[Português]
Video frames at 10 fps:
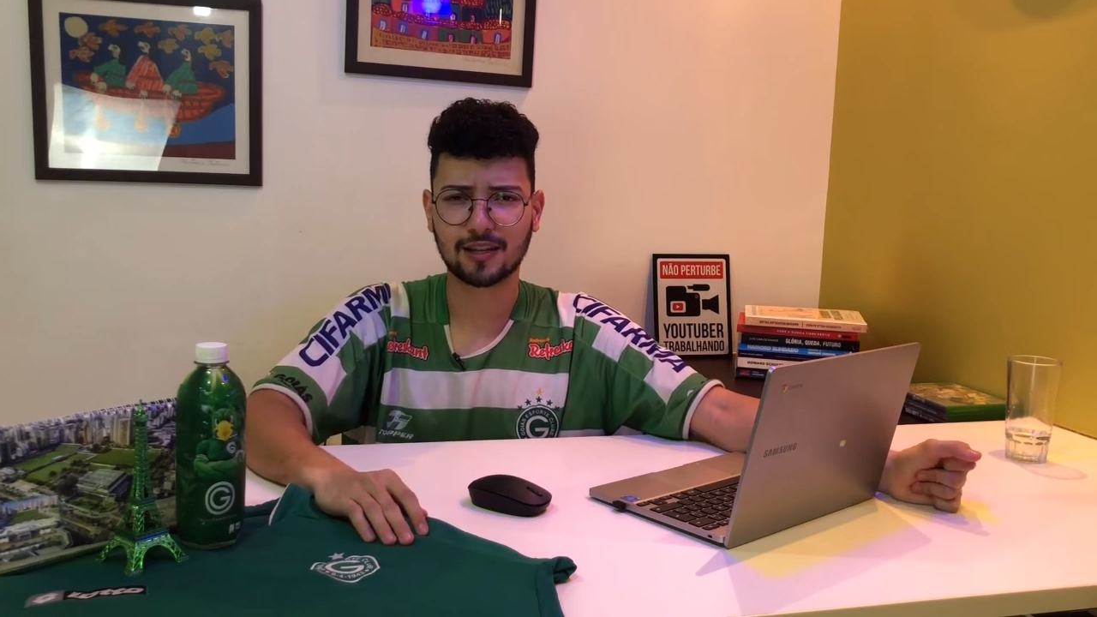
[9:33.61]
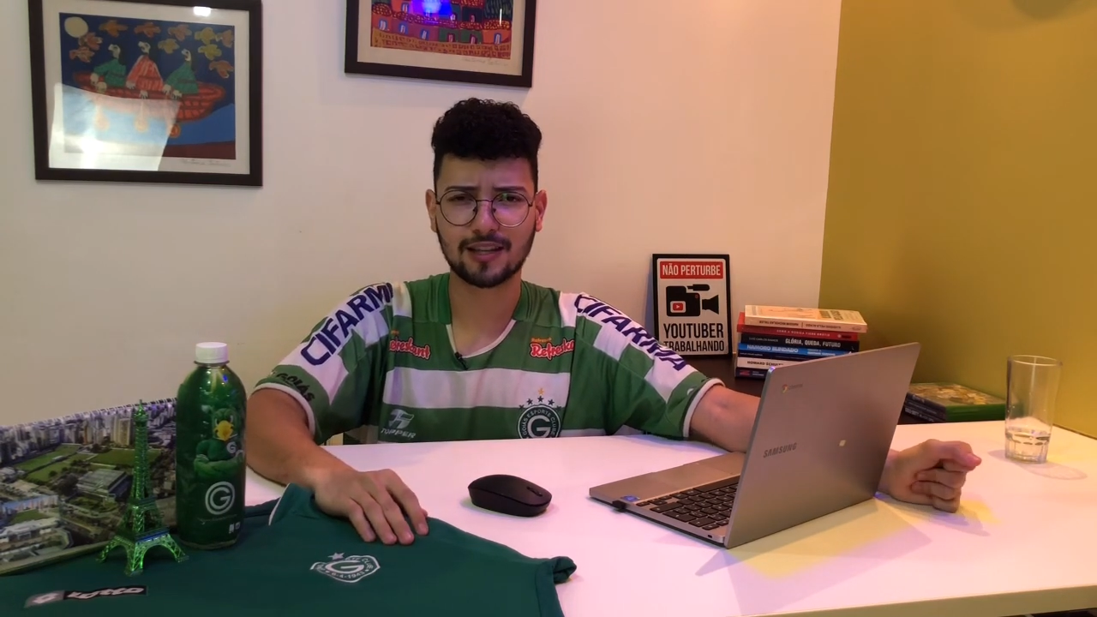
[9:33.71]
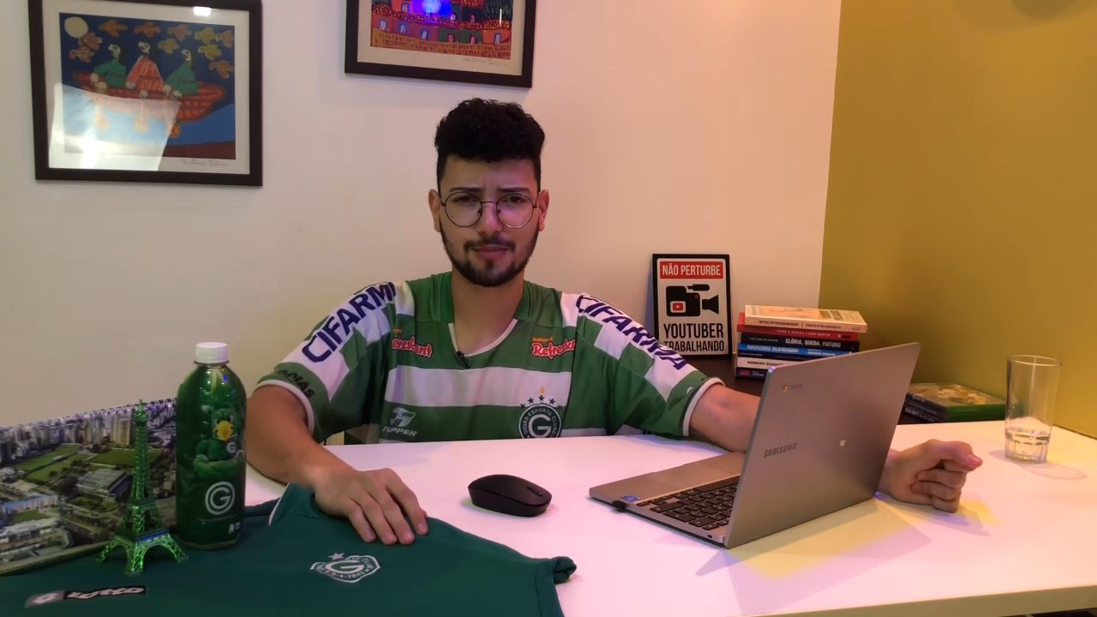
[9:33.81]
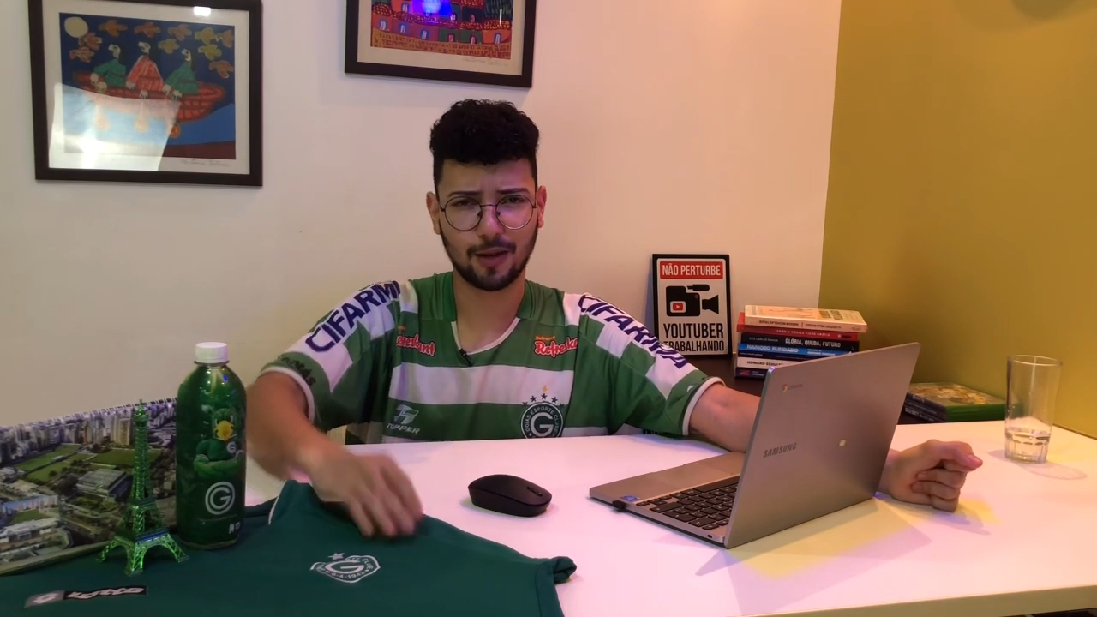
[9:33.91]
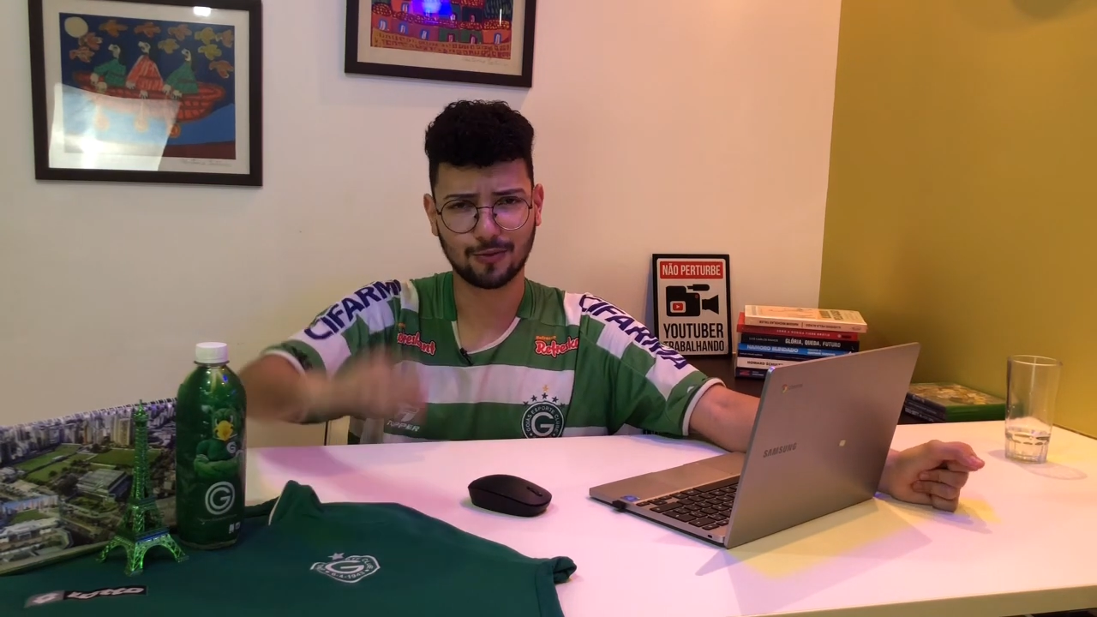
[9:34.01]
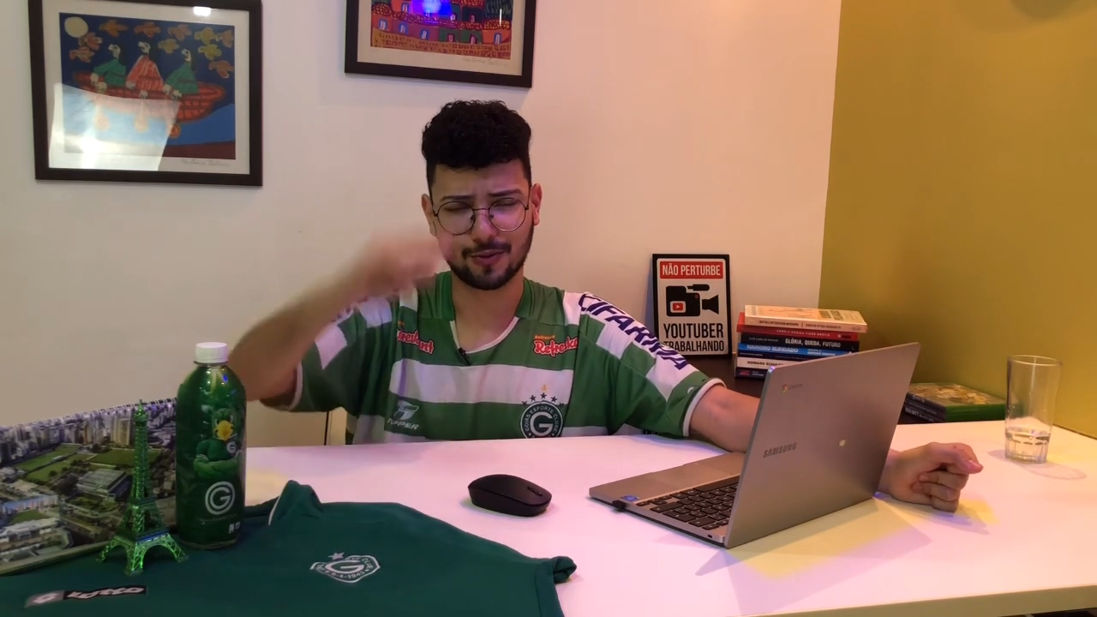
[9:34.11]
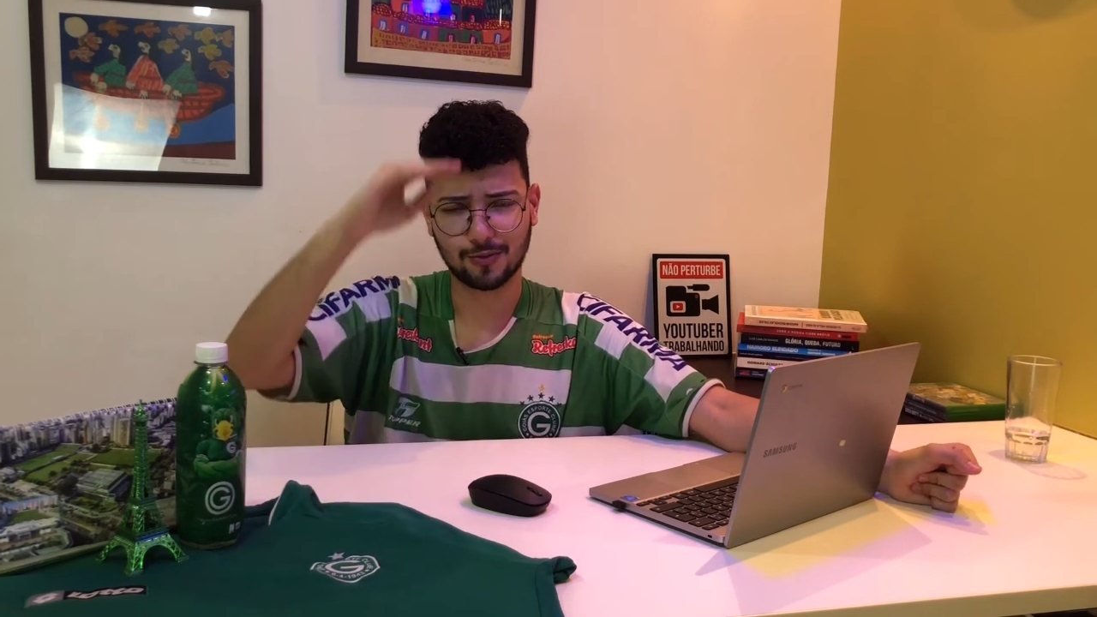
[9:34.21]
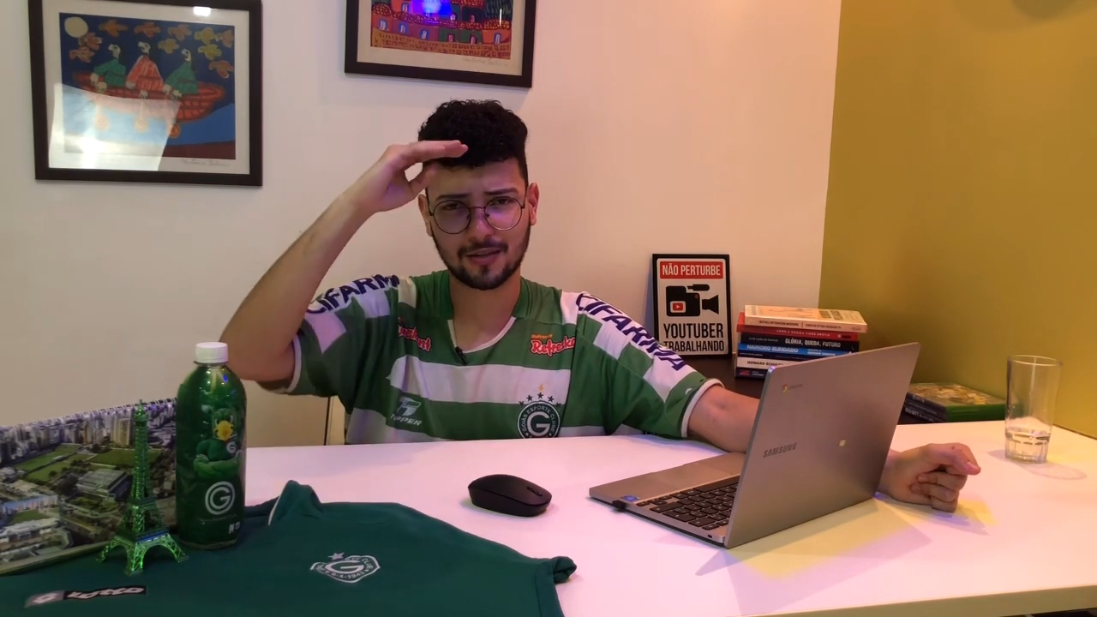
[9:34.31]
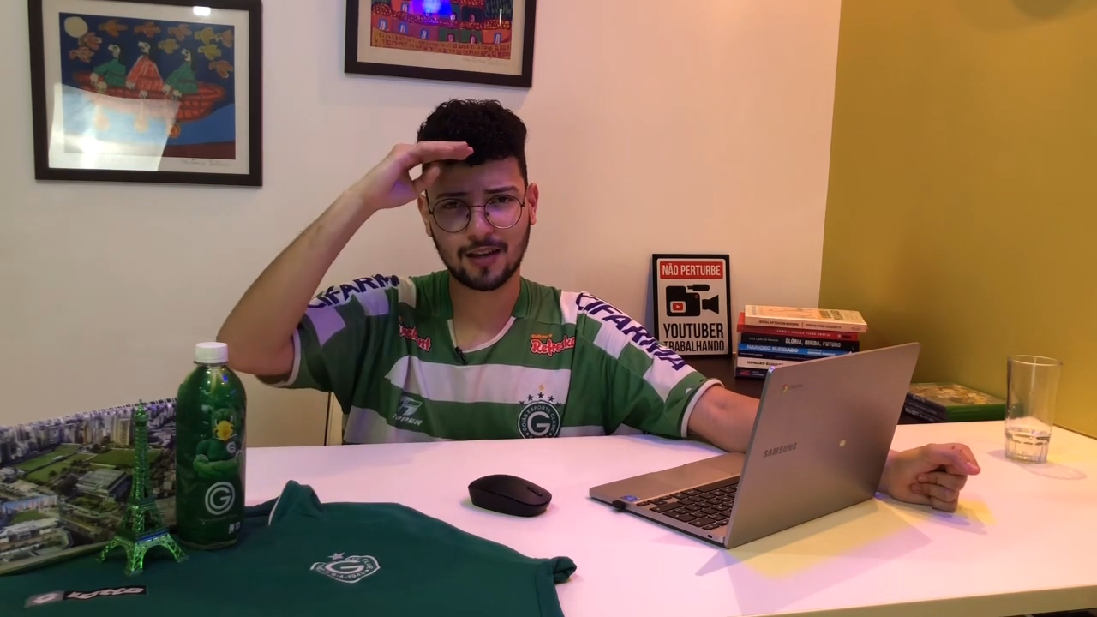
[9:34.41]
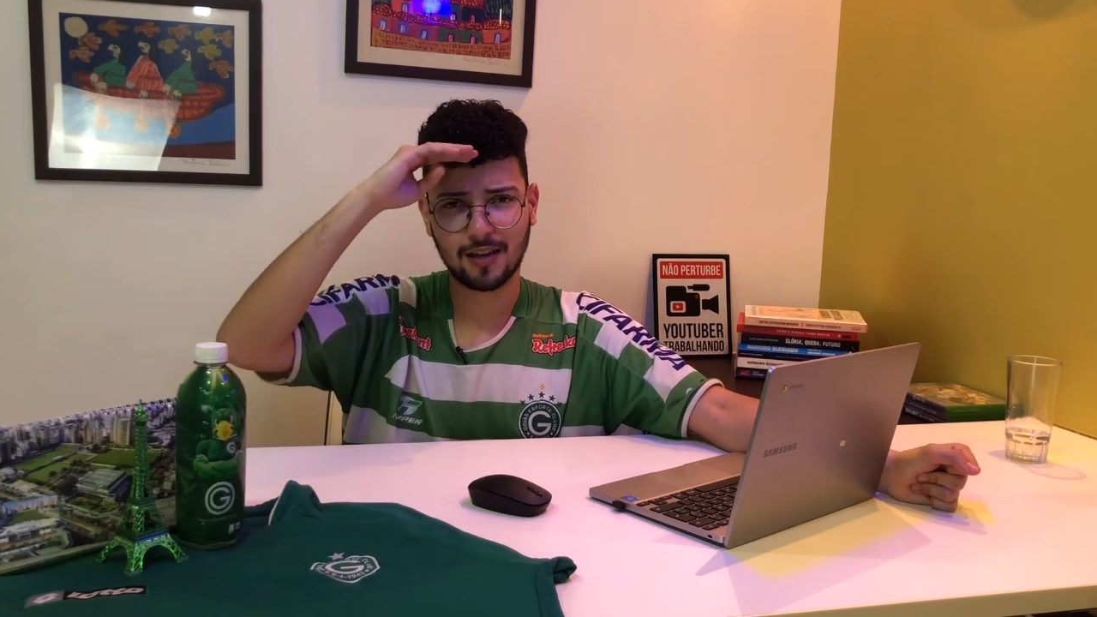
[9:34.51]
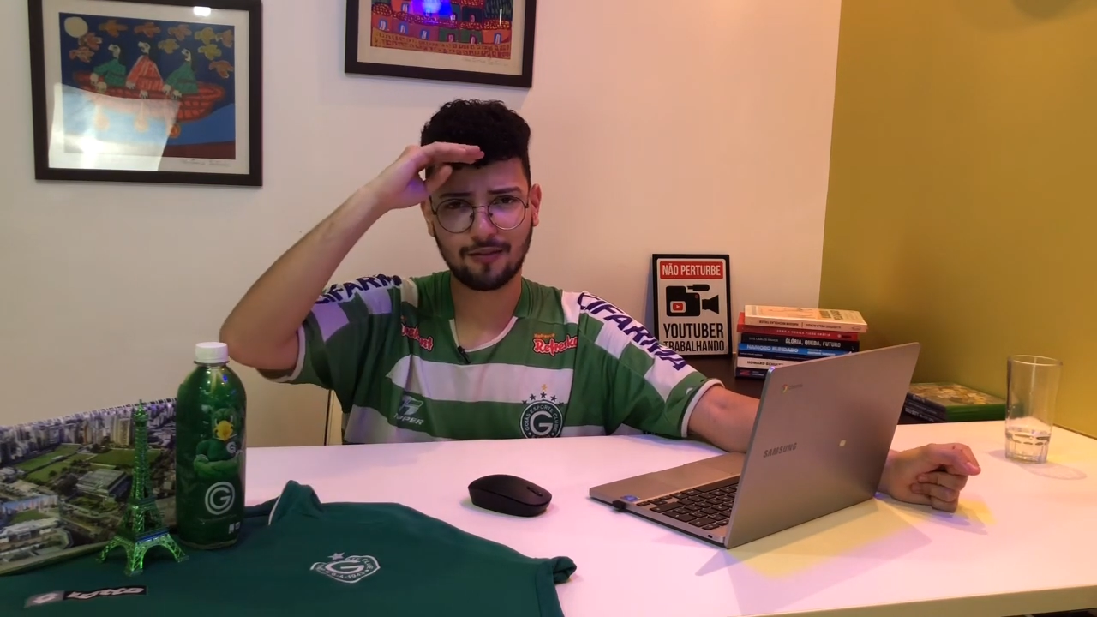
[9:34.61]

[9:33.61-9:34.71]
esmeraldinos.